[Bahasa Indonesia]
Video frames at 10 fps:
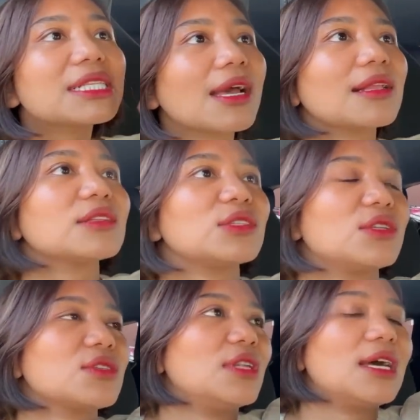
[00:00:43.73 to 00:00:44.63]
sekarang
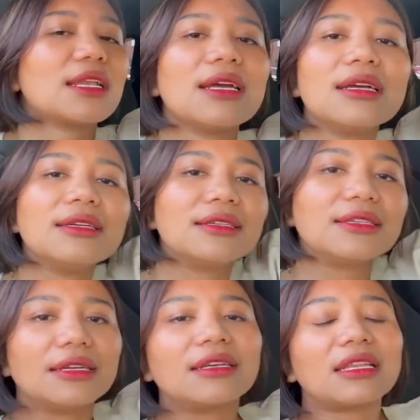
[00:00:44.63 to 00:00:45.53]
saudara-saudara.
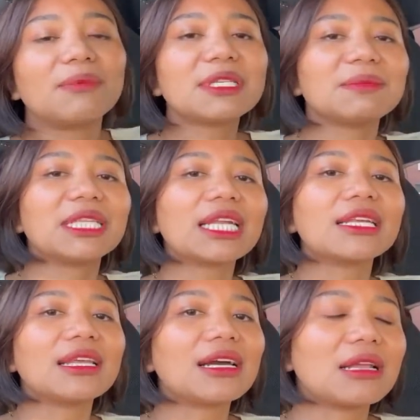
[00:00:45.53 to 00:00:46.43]
Tapi sebentar
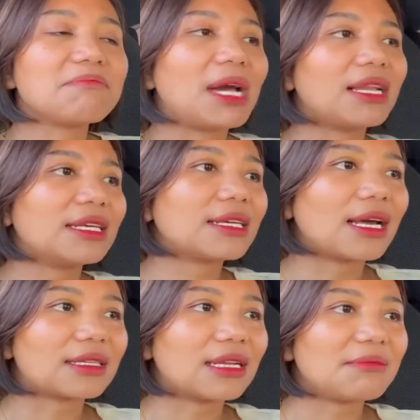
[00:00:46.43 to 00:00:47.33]
kita akan balik
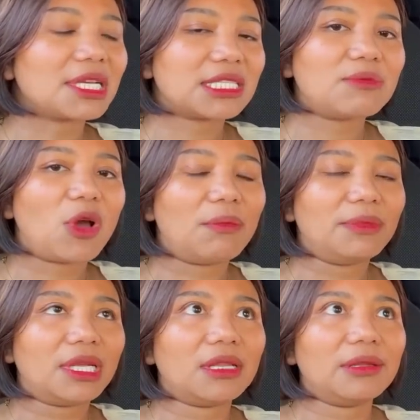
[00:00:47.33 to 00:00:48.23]
karena masih mau
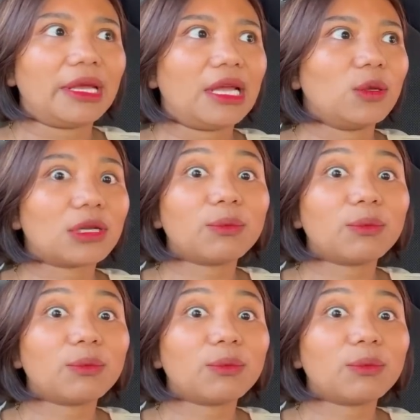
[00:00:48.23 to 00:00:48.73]
ambil Elora